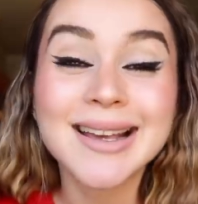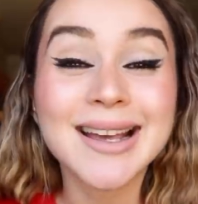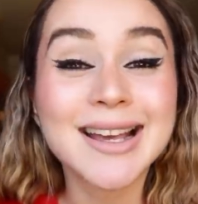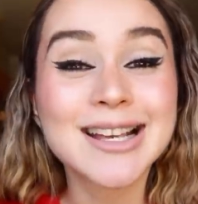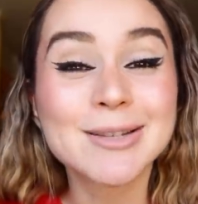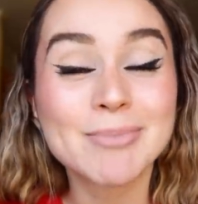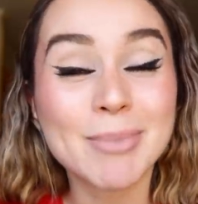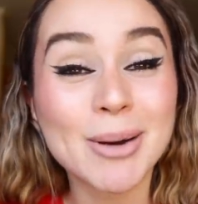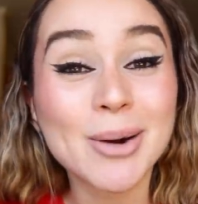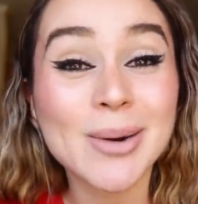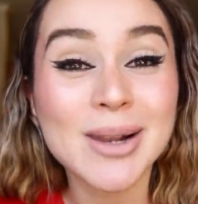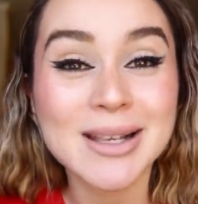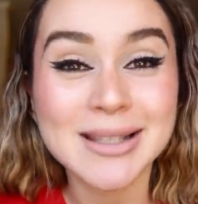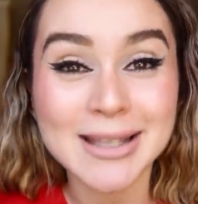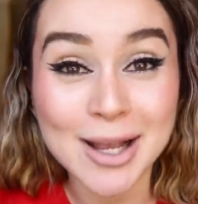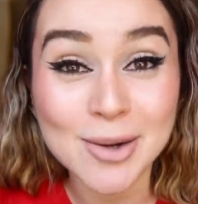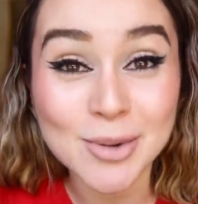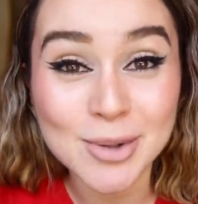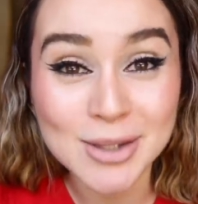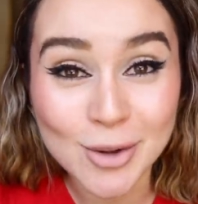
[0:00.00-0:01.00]
Espero les
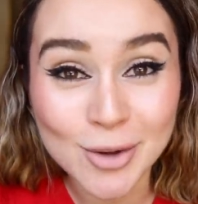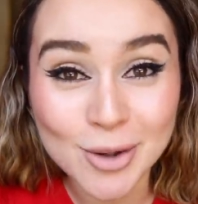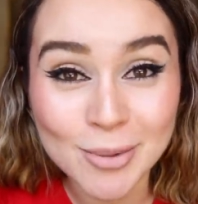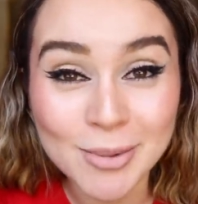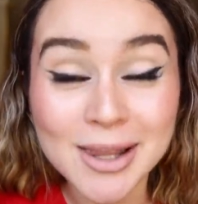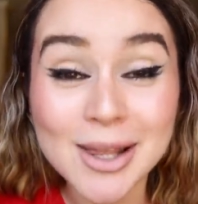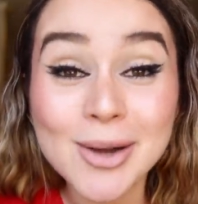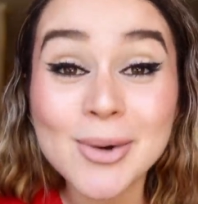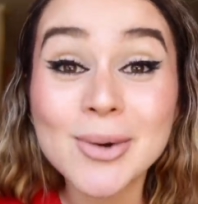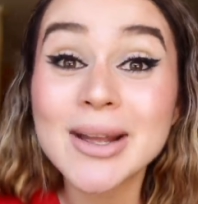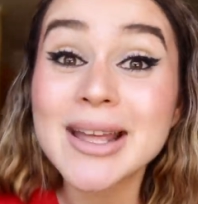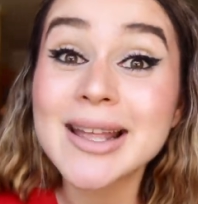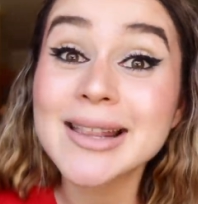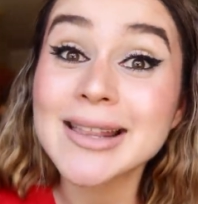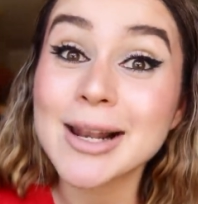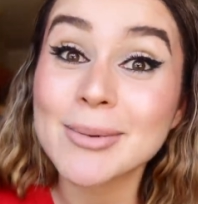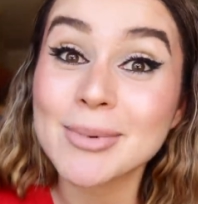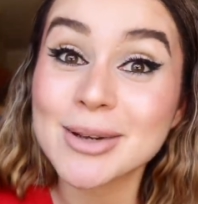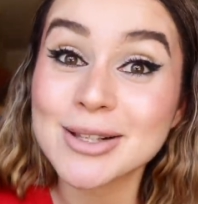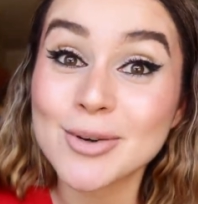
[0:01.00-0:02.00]
haya gustado el video y
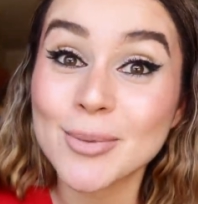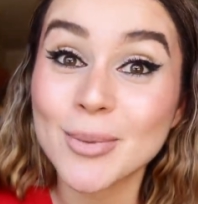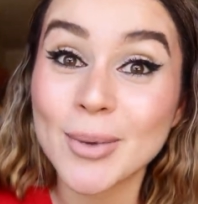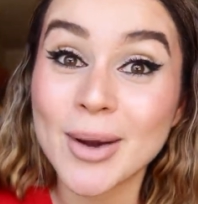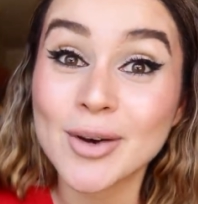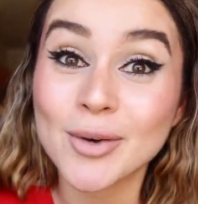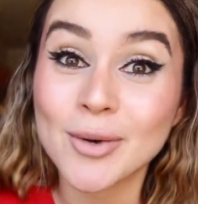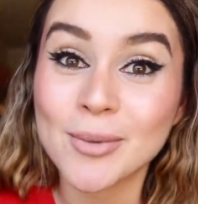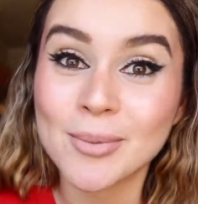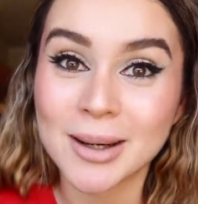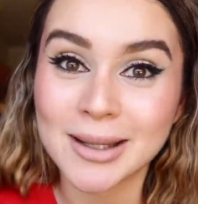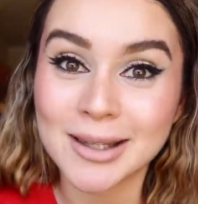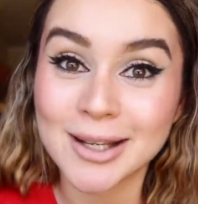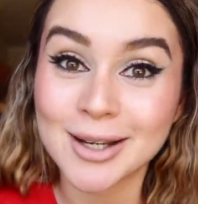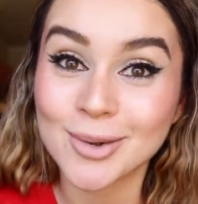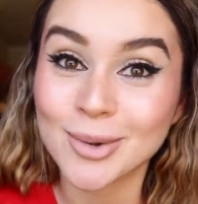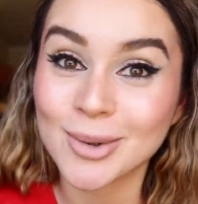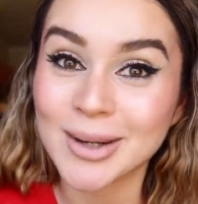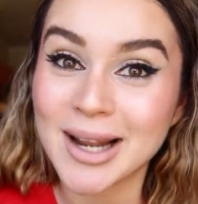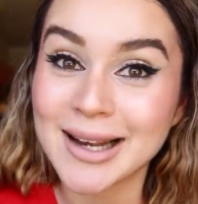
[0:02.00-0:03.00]
tal vez lo puedan
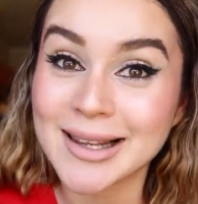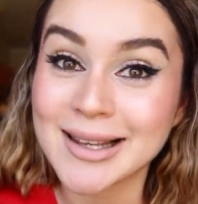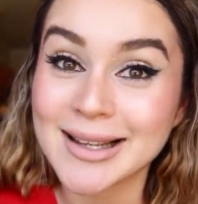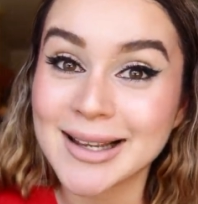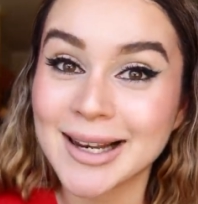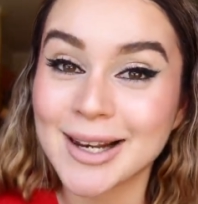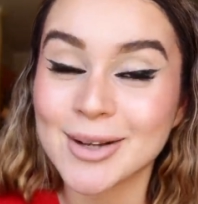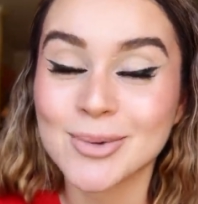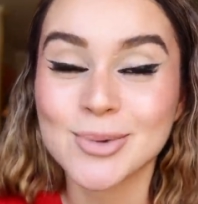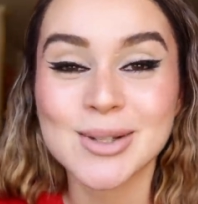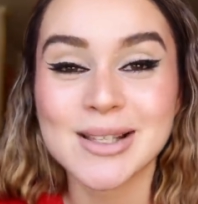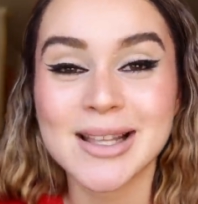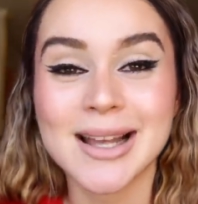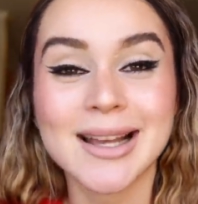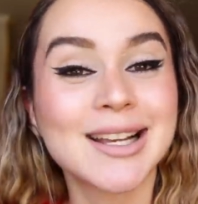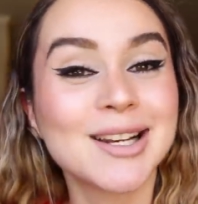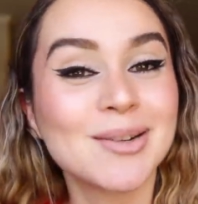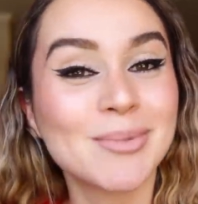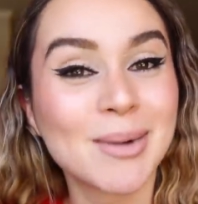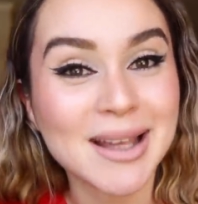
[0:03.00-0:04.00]
compartir con alguien que le gusta
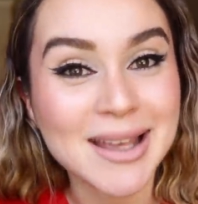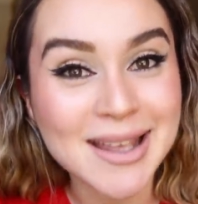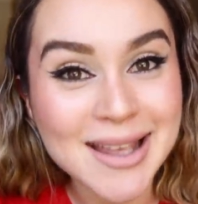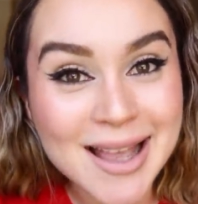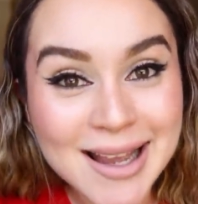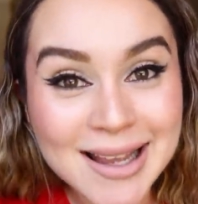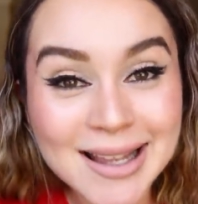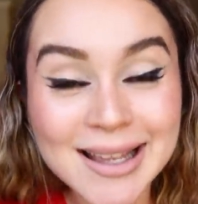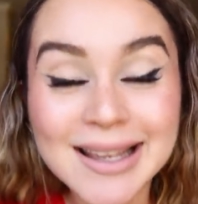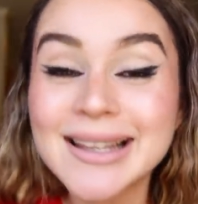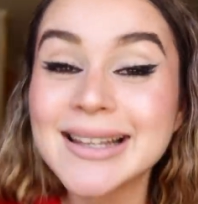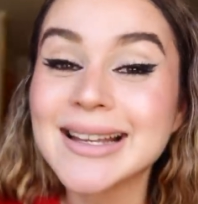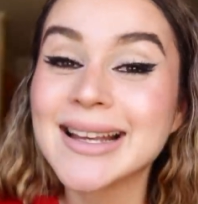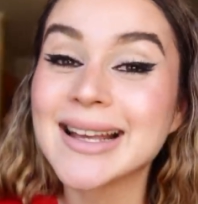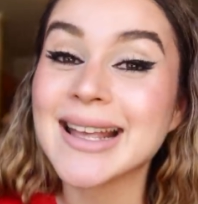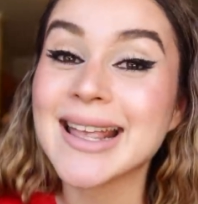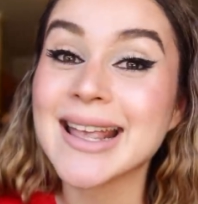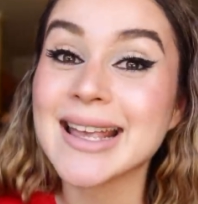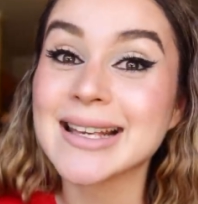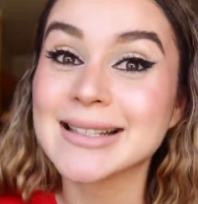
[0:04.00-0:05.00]
el maquillaje
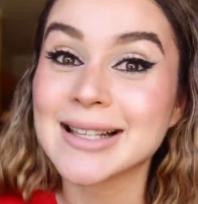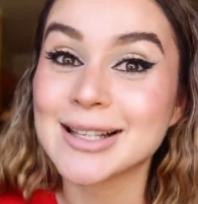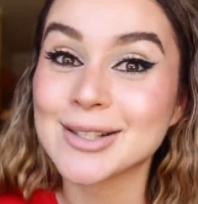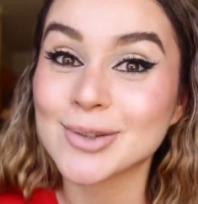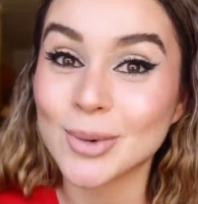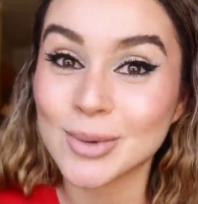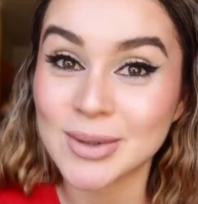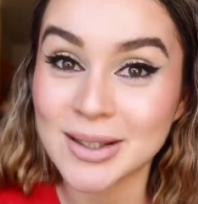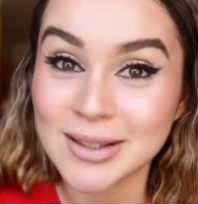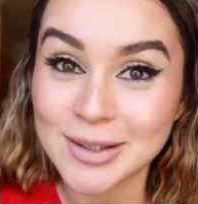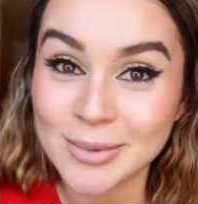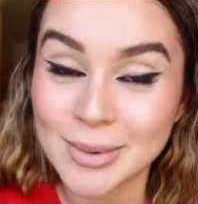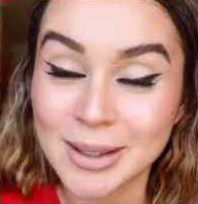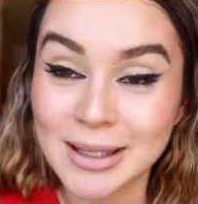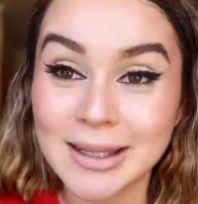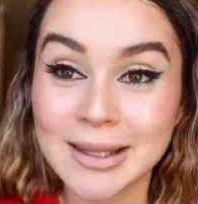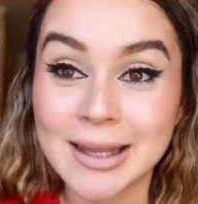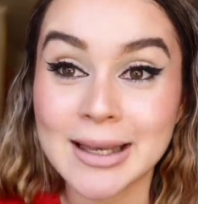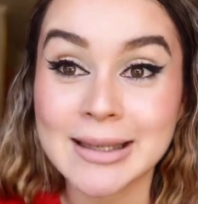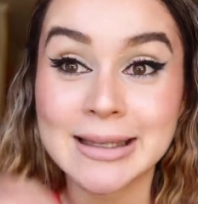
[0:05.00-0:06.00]
y estas cosas
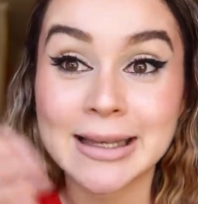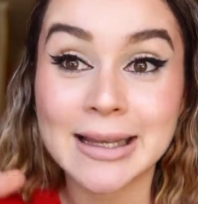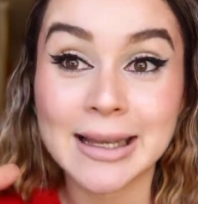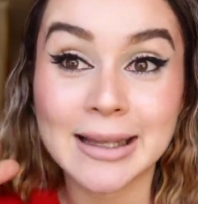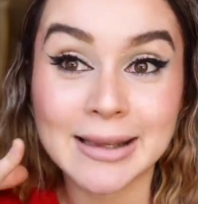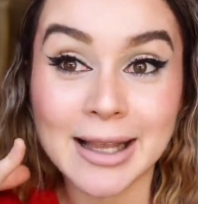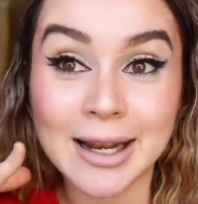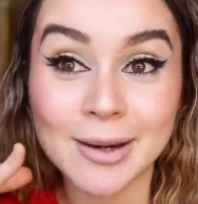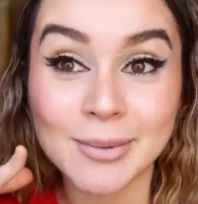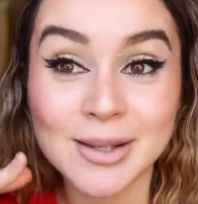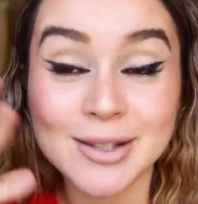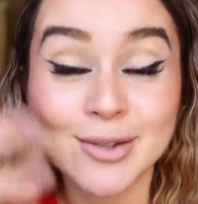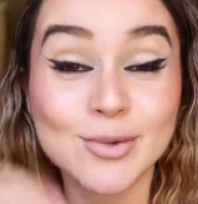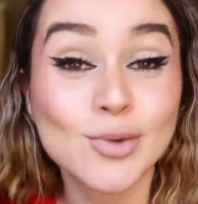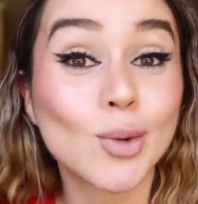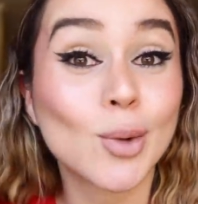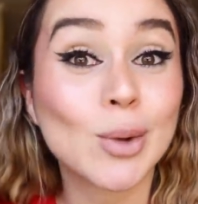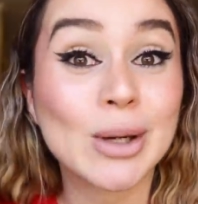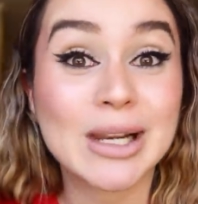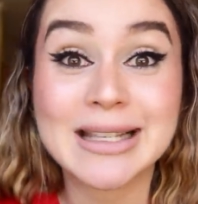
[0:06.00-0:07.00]
divertidas y que tal vez
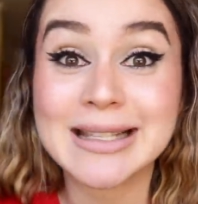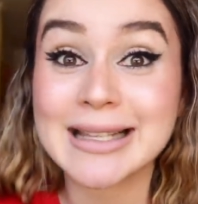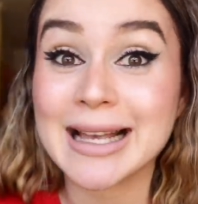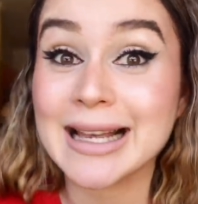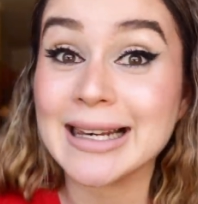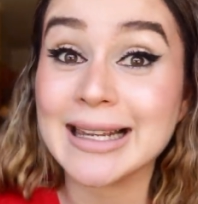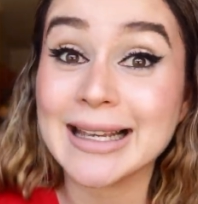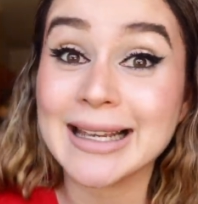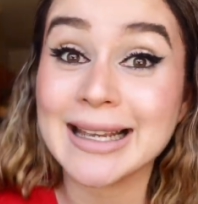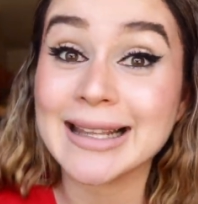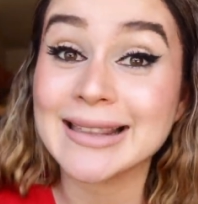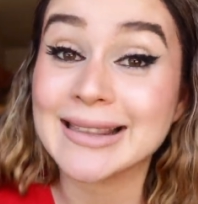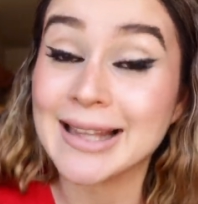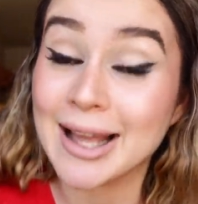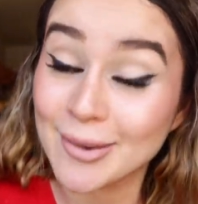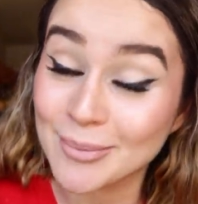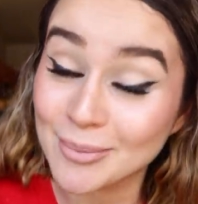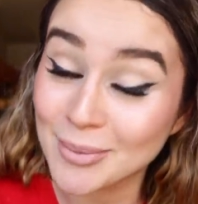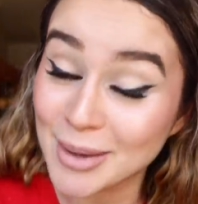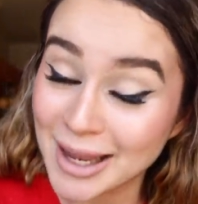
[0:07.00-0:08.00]
no le sale
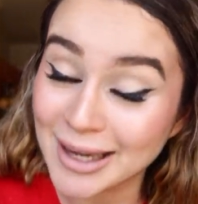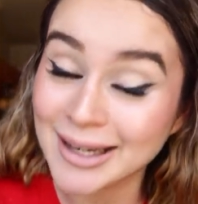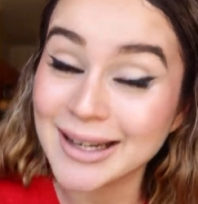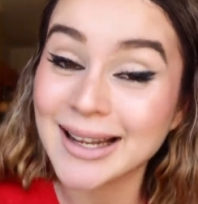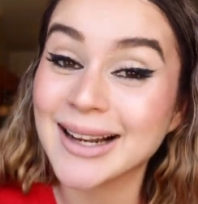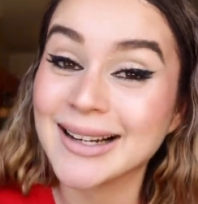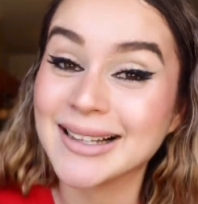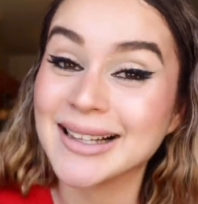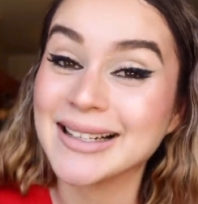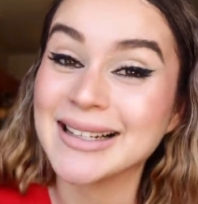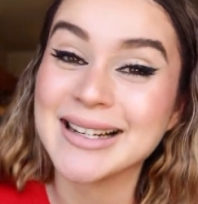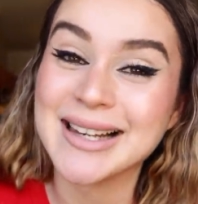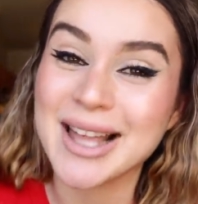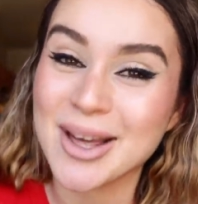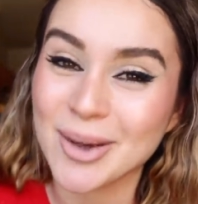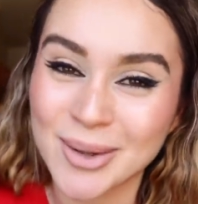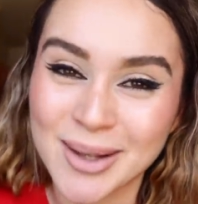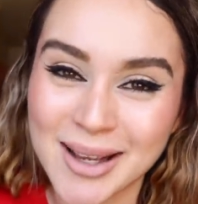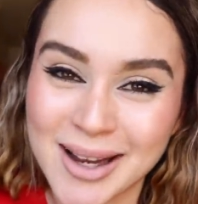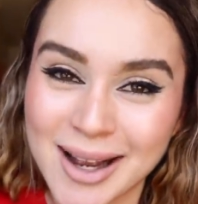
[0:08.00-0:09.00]
tan bien el
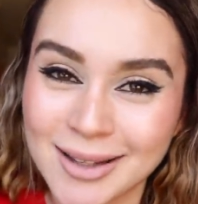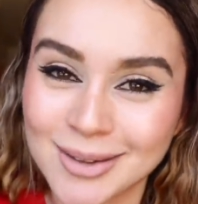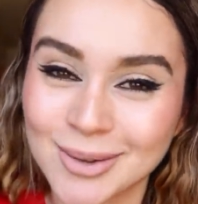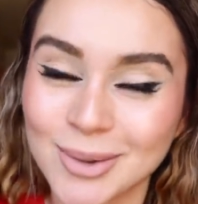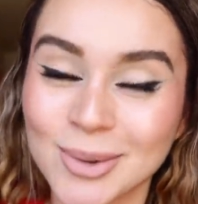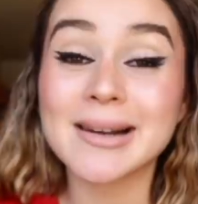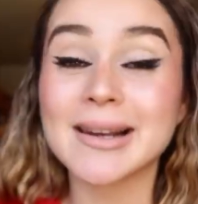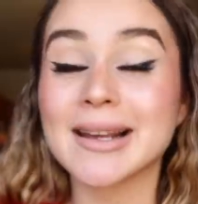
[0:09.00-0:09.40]
delineado de gato.